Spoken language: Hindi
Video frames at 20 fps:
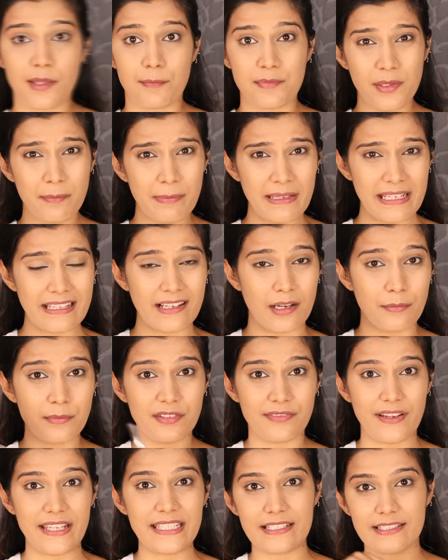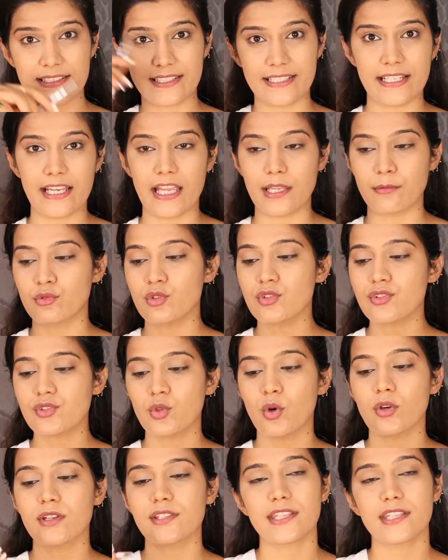सबसे पहले हम डिफाइन करते हैं आईब्रोज को और